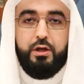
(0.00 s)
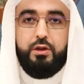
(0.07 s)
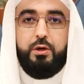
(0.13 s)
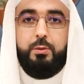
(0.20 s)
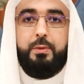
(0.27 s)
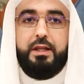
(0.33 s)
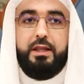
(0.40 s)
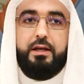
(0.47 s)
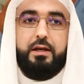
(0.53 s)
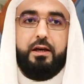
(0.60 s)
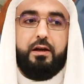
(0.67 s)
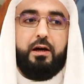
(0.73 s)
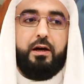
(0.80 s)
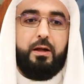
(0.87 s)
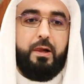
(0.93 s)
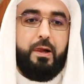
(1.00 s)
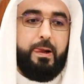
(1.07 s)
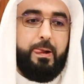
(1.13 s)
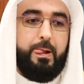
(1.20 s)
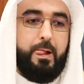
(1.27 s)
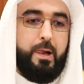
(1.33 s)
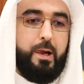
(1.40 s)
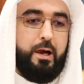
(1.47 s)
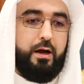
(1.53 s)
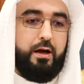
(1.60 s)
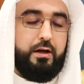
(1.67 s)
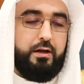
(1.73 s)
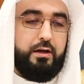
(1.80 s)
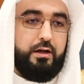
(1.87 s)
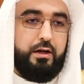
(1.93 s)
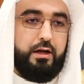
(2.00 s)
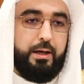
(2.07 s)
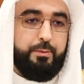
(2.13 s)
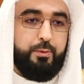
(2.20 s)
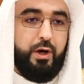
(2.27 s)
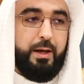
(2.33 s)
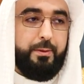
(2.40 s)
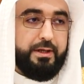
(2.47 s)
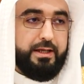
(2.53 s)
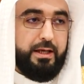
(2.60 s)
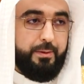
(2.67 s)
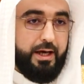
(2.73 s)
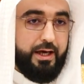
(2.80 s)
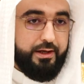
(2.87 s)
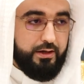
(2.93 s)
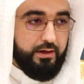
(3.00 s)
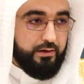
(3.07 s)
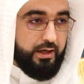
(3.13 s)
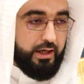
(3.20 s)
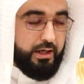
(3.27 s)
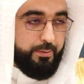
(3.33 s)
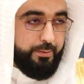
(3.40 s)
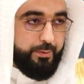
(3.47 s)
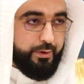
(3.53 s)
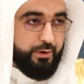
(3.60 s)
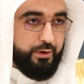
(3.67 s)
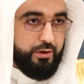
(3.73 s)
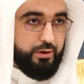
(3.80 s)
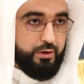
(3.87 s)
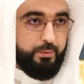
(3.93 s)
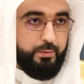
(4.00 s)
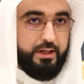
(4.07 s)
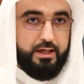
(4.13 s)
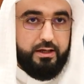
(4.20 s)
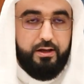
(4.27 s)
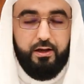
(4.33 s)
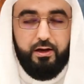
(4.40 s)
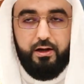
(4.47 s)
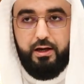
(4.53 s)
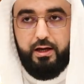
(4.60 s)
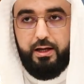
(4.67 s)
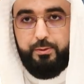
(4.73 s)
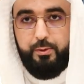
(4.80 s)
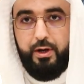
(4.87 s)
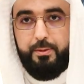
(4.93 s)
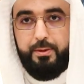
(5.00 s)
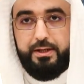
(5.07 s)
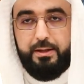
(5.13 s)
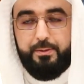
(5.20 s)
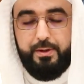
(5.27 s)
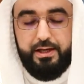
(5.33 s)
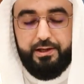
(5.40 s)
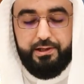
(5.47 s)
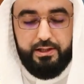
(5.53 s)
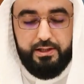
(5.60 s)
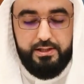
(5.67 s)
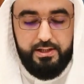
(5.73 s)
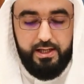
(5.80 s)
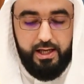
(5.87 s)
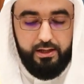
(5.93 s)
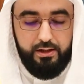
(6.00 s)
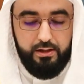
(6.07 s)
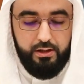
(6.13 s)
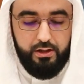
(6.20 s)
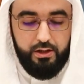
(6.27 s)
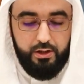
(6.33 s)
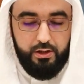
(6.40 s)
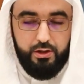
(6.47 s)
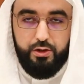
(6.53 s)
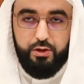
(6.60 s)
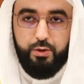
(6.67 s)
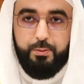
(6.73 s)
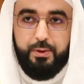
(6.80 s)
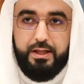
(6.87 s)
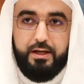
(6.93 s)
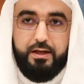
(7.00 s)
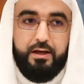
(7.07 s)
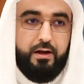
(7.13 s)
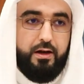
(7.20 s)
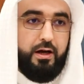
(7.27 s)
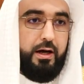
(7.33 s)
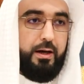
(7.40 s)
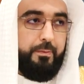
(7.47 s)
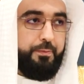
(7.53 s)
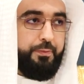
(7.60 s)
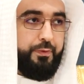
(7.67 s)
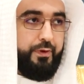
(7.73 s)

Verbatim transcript: ثم ذكر أبواب كبائر القلب ثم ذكر أبواب كبائر اللسان ثم ذكر